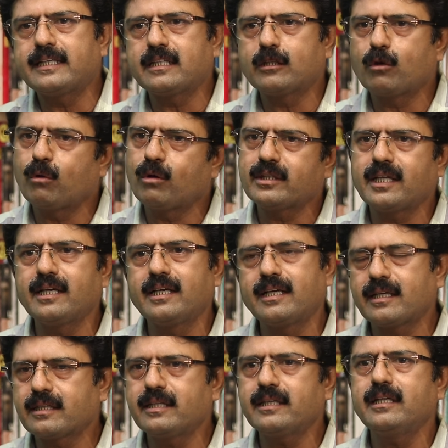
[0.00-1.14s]
எதிர் துருவத்தில்
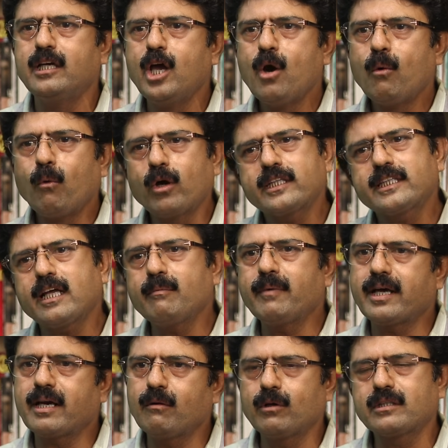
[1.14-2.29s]
இருந்து ஒருத்தர்
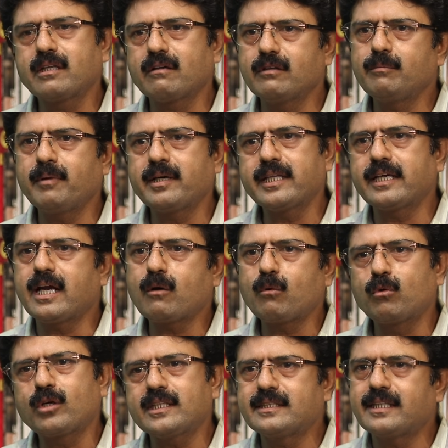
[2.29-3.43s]
மேலே ஒருத்தர் வந்து பார்த்திங்கன்னா
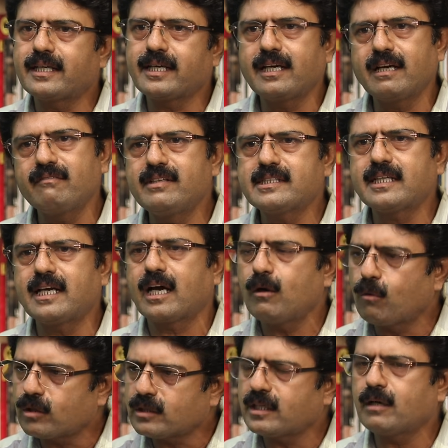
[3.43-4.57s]
குற்றச்சாட்டுகளை வீசினாங்க
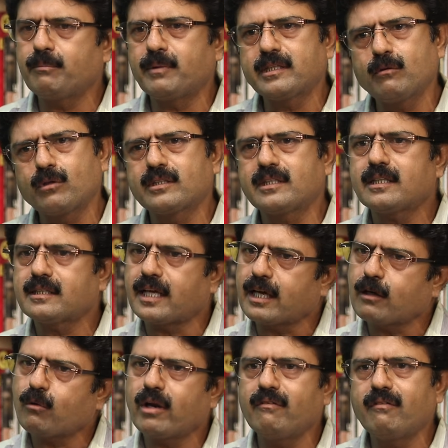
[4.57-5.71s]
ஒருத்தரை பற்றி ஒருத்தர்
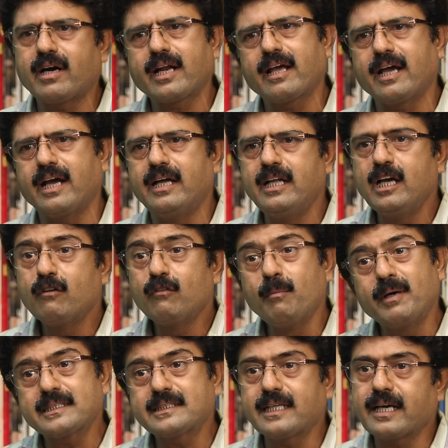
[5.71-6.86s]
தரக்குறைவான
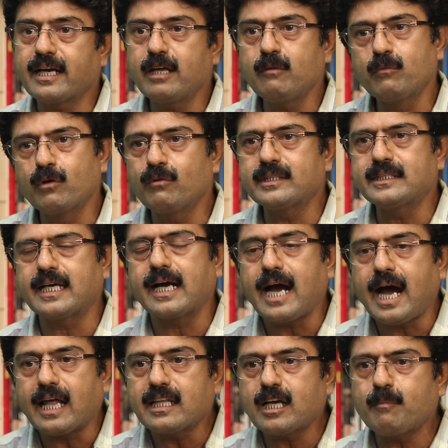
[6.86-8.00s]
விமர்சனங்களையும் முன் வச்சாங்க
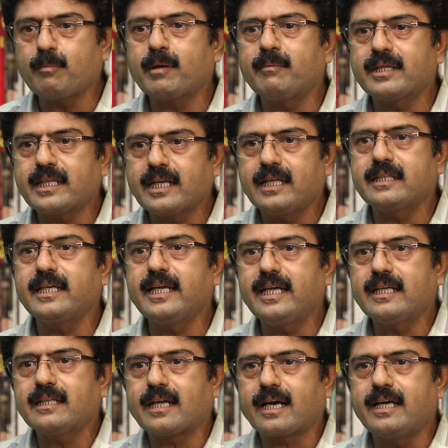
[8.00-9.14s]
அதுக்கப்புறம் பார்த்திங்கன்னா
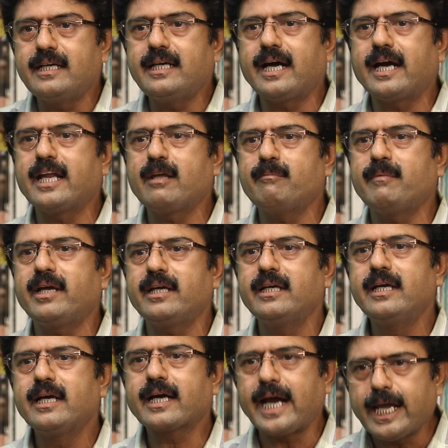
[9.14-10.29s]
திடீர்னு இந்த ரெண்டு அணியுமே
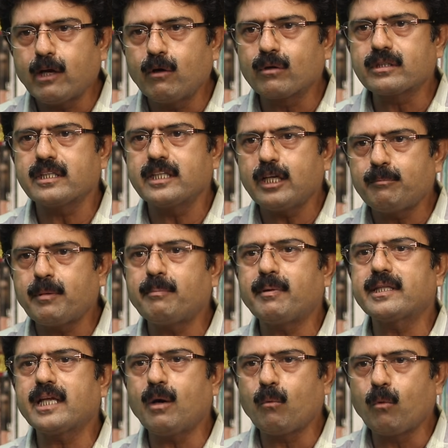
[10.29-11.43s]
கைகோர்த்தது இப்போ
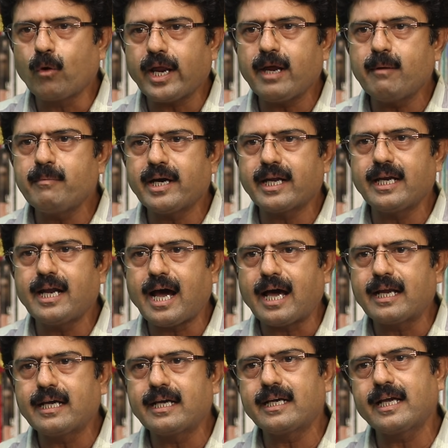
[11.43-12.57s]
பார்த்திங்கன்னா ஒரே மேடையில்
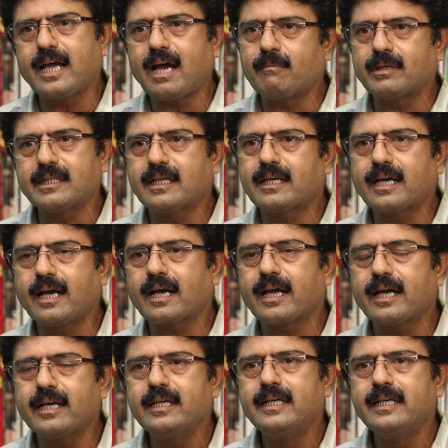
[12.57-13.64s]
அருகருகே அமர்ந்திருக்காங்க